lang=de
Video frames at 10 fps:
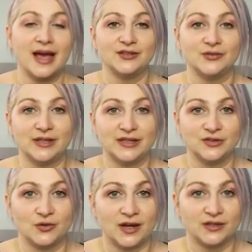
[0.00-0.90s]
Also
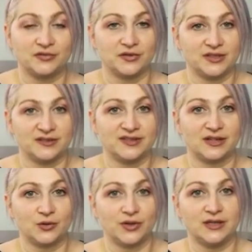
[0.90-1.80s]
wirklich sorgt dafür, dass man
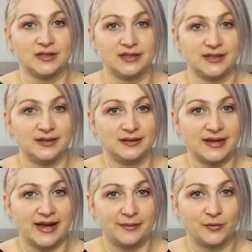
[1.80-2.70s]
sagt, okay, den
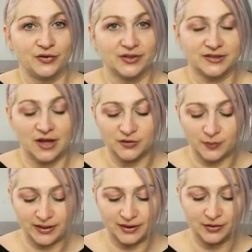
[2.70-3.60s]
Teil muss ich jetzt
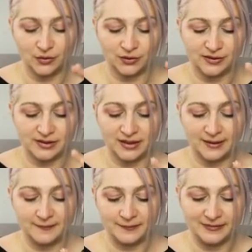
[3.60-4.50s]
rausbringen und
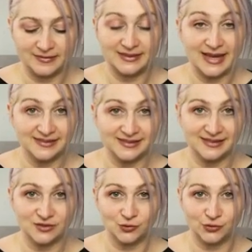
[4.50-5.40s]
ähm, das
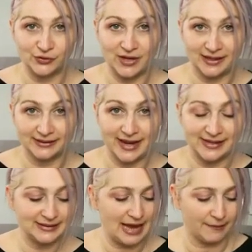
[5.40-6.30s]
ist sozusagen
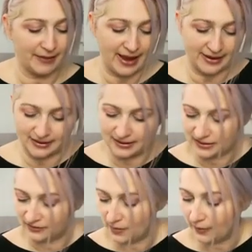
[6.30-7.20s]
dein Darmreiniger,
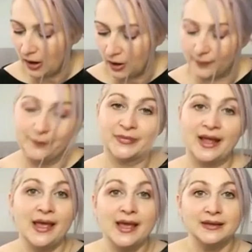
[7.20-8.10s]
den wir brauchen.
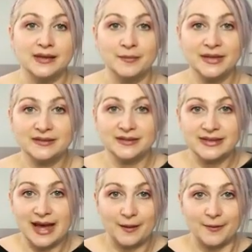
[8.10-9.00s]
Damit der
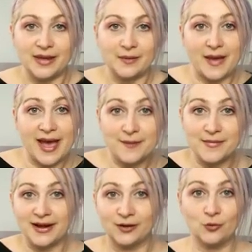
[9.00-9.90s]
Darm eben
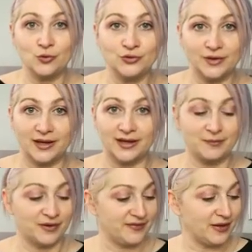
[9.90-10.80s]
einmal gut äh,
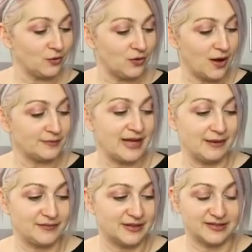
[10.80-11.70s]
in Bewegung kommt,
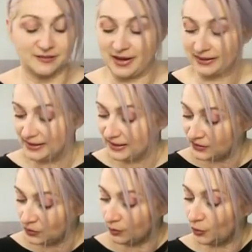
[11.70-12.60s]
haben wir das
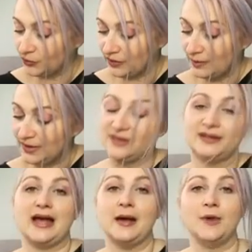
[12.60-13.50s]
Magnesium und damit
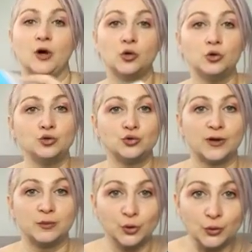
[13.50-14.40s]
der Darm auch gut
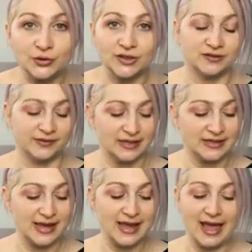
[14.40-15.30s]
durchblutet wird,
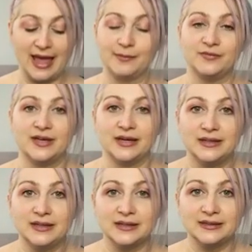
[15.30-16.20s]
haben wir
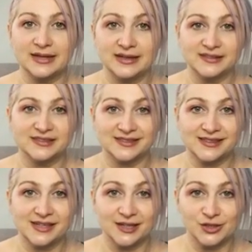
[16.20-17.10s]
hier das
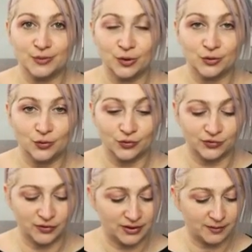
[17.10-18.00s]

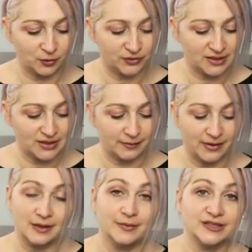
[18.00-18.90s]
Signature-Produkt von dem
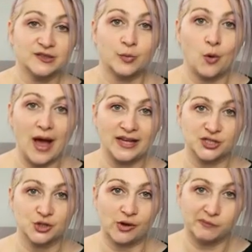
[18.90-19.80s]
Unternehmen, nämlich das
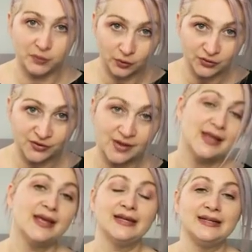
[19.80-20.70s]
ProAG9 Plus.
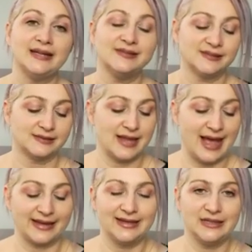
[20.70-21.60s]
Das ist ein
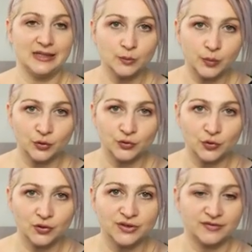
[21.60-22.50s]

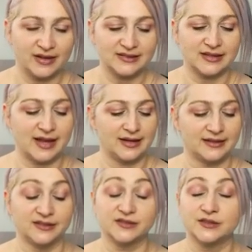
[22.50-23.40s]
Arginin-Produkt, was
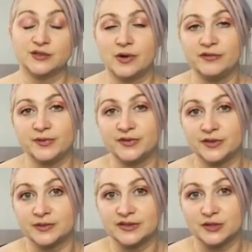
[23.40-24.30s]
allerdings eine 12 bis
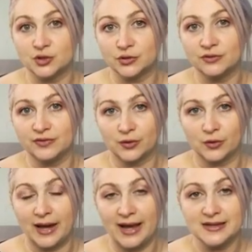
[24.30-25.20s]
24 Stunden
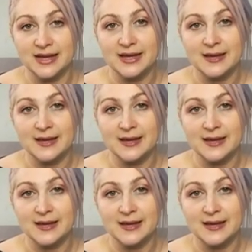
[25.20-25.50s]
Wirkung hat.